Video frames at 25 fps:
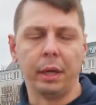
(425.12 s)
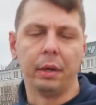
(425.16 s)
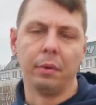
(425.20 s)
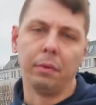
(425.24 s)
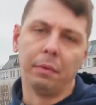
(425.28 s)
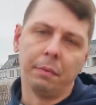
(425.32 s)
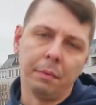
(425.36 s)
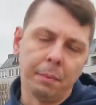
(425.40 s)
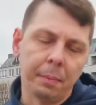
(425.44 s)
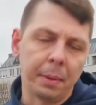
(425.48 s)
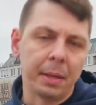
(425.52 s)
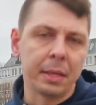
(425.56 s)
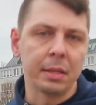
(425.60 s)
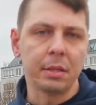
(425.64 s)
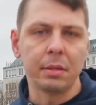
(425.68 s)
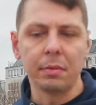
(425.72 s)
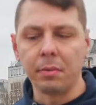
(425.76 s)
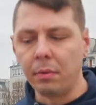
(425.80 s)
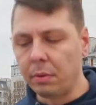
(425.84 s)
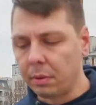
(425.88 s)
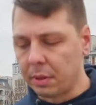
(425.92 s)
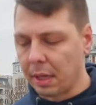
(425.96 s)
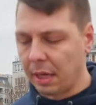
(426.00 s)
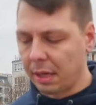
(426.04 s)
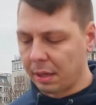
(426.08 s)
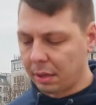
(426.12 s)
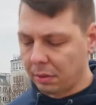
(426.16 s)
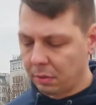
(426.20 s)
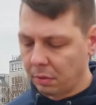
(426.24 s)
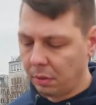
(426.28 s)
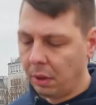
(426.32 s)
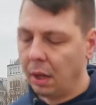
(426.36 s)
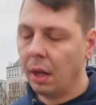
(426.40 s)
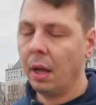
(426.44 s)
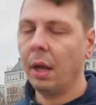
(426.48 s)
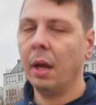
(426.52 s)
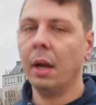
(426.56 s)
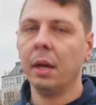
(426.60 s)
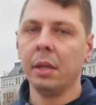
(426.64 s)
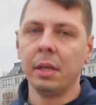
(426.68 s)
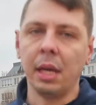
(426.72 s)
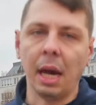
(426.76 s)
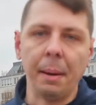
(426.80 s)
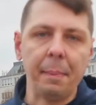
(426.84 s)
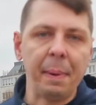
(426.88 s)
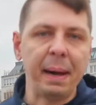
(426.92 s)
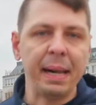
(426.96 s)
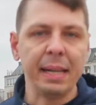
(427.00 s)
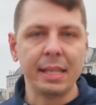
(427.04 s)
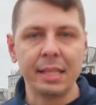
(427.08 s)
Und wenn man das so sagt, so, ja,
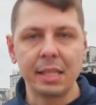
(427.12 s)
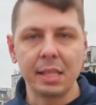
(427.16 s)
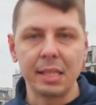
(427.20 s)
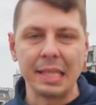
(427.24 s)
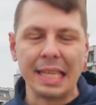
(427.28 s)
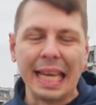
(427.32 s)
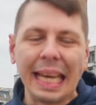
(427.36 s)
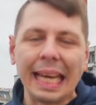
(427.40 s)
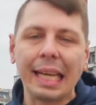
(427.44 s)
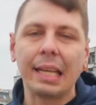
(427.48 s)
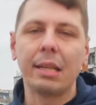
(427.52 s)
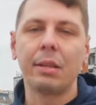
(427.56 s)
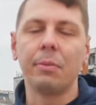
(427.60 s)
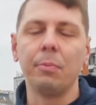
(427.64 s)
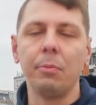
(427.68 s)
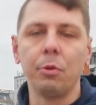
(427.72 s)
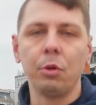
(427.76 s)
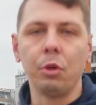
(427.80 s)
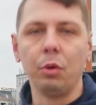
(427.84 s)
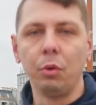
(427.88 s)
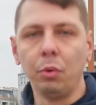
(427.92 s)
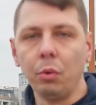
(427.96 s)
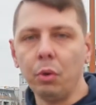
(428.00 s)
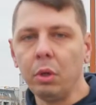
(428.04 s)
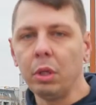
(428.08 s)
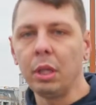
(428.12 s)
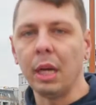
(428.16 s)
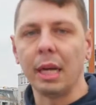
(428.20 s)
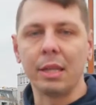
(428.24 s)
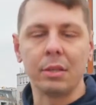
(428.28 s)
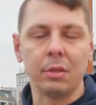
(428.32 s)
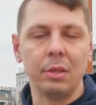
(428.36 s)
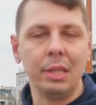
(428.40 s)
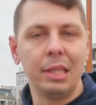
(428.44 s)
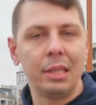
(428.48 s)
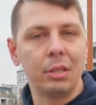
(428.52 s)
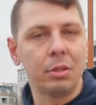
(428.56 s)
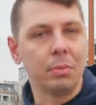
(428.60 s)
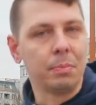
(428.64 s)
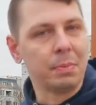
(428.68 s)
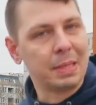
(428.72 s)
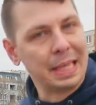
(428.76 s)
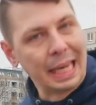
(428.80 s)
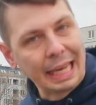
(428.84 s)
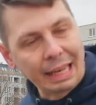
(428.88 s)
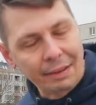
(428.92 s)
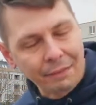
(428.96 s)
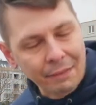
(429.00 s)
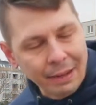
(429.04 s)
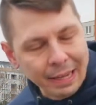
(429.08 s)
mal als Snack zwischendurch, also nicht zum
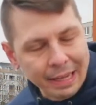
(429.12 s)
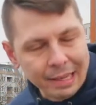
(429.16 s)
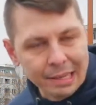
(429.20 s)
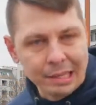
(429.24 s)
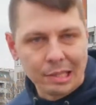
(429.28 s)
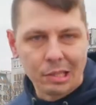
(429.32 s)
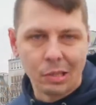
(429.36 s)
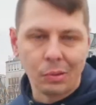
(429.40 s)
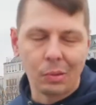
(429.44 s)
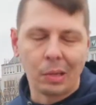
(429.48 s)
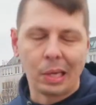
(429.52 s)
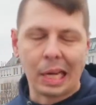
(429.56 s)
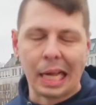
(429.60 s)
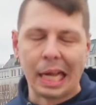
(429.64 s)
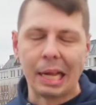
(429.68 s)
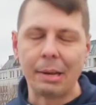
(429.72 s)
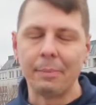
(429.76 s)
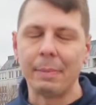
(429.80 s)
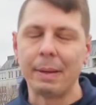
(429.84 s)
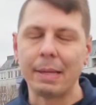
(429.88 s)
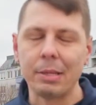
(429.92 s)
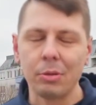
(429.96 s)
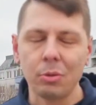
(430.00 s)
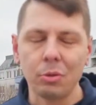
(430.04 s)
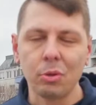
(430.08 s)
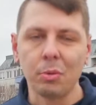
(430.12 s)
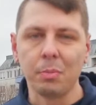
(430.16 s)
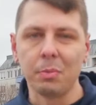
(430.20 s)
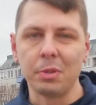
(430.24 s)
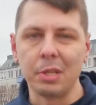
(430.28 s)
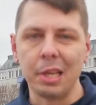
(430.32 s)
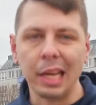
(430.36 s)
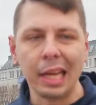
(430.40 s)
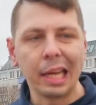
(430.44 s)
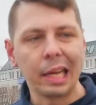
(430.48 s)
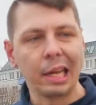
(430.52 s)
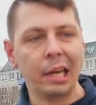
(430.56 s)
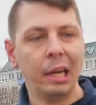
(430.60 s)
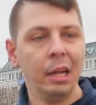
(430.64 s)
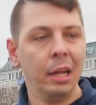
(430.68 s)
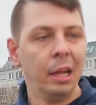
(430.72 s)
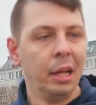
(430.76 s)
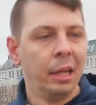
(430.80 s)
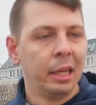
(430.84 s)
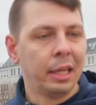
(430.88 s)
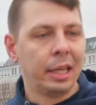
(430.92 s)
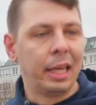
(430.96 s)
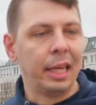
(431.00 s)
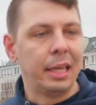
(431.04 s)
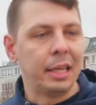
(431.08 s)
Sattwerden, sondern halt mal so zum Snacken,
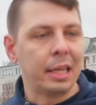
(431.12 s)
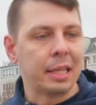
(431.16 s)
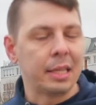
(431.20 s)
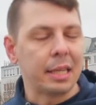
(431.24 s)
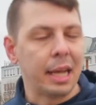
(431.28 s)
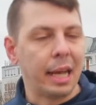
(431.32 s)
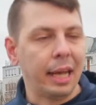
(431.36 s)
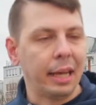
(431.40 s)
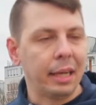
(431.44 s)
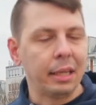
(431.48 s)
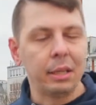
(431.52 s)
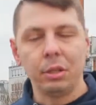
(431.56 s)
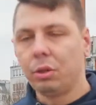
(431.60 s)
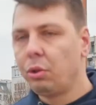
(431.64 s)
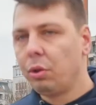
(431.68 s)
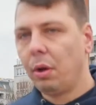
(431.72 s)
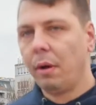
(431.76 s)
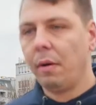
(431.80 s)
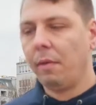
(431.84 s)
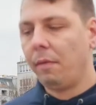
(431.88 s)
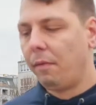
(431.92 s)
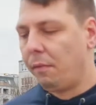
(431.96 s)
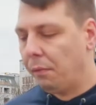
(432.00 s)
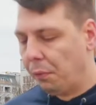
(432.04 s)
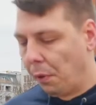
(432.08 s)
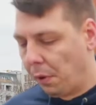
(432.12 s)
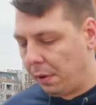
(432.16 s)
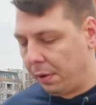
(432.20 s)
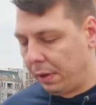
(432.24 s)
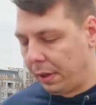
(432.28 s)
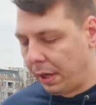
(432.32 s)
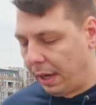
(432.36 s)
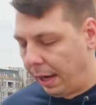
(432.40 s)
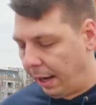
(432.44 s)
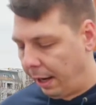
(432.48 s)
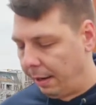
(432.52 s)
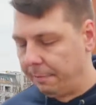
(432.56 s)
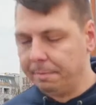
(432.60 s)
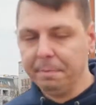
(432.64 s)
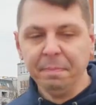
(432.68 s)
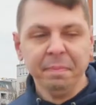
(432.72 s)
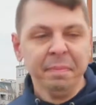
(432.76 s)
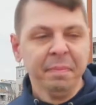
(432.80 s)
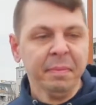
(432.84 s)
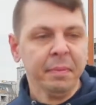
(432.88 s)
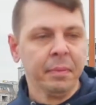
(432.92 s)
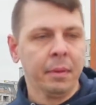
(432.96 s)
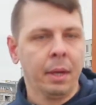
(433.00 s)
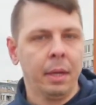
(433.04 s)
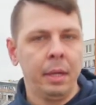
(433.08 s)
geht das eigentlich voll klar.
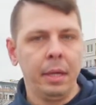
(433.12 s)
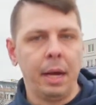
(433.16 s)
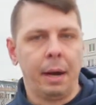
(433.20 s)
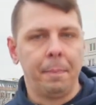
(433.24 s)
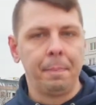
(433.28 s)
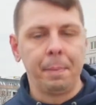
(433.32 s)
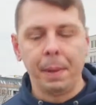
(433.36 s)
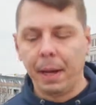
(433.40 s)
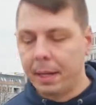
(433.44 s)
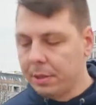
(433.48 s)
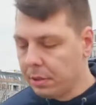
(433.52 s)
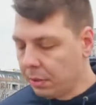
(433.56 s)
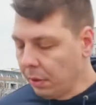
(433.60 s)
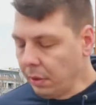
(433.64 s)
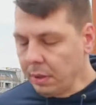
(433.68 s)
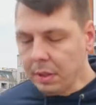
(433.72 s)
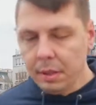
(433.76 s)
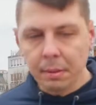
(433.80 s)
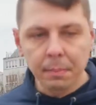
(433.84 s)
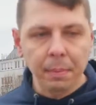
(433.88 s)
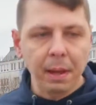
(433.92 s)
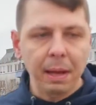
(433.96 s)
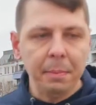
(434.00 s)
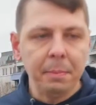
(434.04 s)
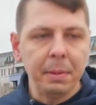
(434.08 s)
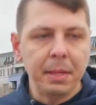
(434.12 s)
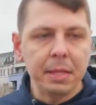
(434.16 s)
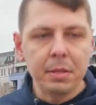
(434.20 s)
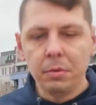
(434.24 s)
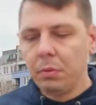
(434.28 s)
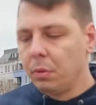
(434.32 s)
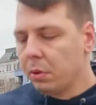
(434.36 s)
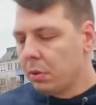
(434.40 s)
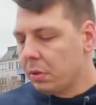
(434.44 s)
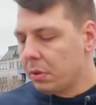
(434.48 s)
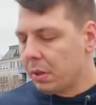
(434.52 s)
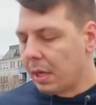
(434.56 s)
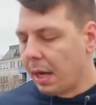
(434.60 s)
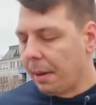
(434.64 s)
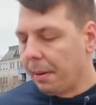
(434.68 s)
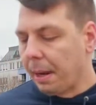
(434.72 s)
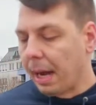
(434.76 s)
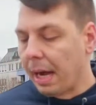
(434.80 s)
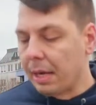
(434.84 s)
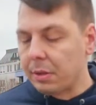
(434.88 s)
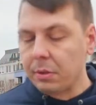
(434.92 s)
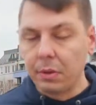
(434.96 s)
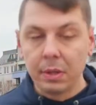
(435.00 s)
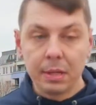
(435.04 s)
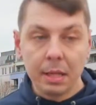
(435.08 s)
Ja, ansonsten bleibt mir jetzt nur zu sagen,
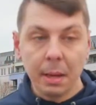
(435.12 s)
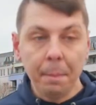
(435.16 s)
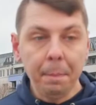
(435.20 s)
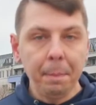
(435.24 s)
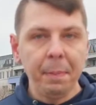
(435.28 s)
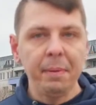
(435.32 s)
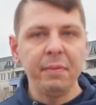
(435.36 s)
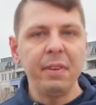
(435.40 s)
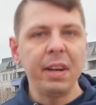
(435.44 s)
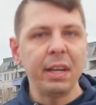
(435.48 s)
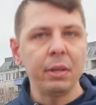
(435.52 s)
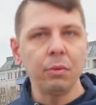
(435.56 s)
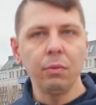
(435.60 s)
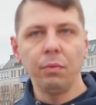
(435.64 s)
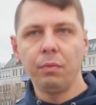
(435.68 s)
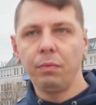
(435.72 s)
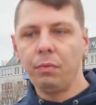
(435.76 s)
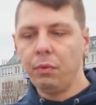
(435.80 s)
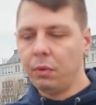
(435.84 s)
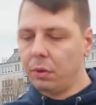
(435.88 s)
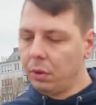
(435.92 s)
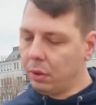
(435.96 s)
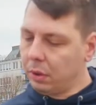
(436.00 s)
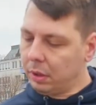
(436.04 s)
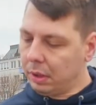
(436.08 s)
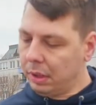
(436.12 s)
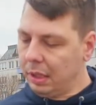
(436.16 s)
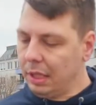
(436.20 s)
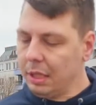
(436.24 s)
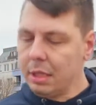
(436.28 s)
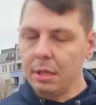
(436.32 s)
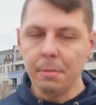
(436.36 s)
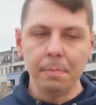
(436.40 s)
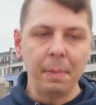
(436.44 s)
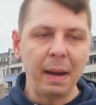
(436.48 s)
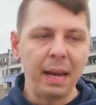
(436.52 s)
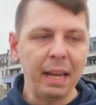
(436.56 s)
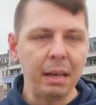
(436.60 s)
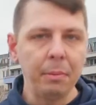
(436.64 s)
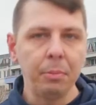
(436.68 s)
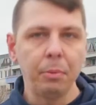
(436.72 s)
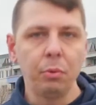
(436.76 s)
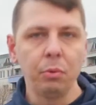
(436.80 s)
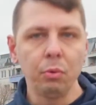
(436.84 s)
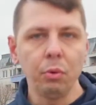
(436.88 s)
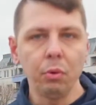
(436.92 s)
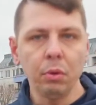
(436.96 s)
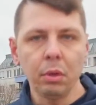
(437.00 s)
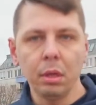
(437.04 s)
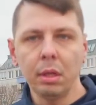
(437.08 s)
also Gesamtbewertung für diese beiden
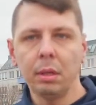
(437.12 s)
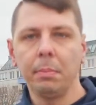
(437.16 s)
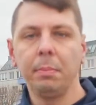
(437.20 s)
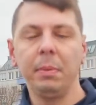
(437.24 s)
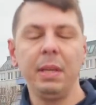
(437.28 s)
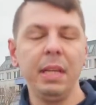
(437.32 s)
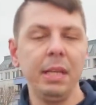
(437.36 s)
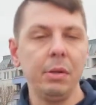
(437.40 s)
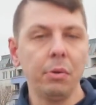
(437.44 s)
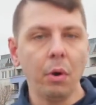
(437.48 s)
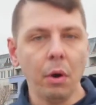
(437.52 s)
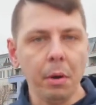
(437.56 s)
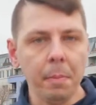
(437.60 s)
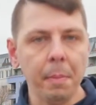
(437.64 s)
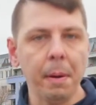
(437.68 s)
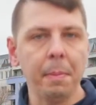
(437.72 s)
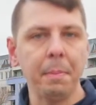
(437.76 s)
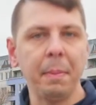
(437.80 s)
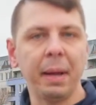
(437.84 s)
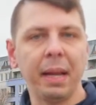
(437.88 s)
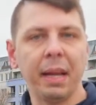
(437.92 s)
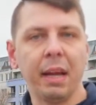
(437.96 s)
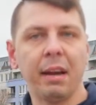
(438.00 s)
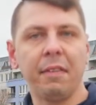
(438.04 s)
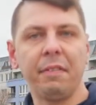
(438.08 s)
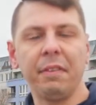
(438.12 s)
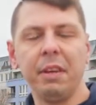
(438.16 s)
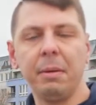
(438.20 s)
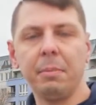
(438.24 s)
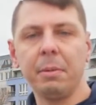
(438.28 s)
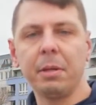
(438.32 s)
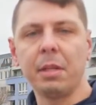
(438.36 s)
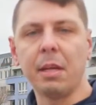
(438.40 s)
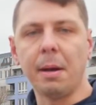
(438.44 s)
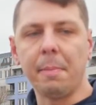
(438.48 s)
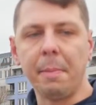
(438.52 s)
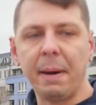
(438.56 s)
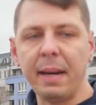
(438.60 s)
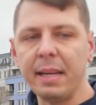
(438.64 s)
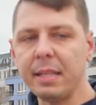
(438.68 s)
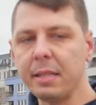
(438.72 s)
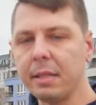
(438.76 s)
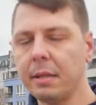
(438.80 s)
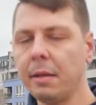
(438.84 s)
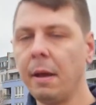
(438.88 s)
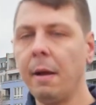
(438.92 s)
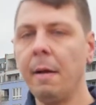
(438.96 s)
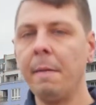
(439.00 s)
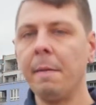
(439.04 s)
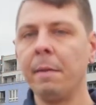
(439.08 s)
Produkte, die neu beim McCafé mit dabei sind,
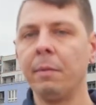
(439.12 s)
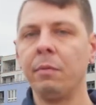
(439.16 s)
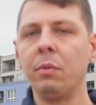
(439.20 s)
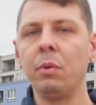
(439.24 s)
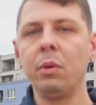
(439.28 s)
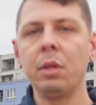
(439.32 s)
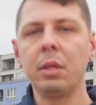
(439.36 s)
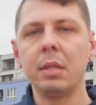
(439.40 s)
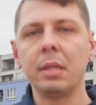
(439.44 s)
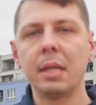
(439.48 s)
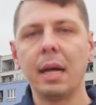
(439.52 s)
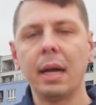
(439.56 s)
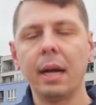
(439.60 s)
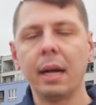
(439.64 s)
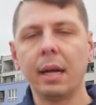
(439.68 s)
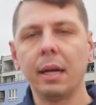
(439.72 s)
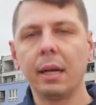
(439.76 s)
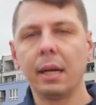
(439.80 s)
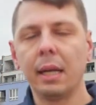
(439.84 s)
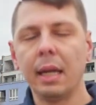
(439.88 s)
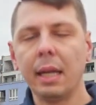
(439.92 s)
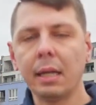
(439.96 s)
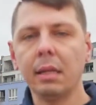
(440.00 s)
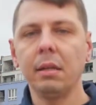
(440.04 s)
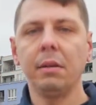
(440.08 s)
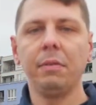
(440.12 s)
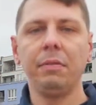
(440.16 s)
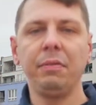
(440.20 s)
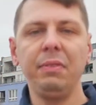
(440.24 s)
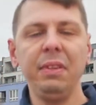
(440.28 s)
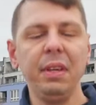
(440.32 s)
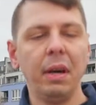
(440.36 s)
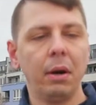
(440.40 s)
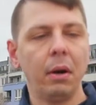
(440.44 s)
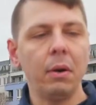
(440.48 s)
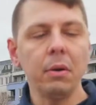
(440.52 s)
würde ich sagen, glatte vier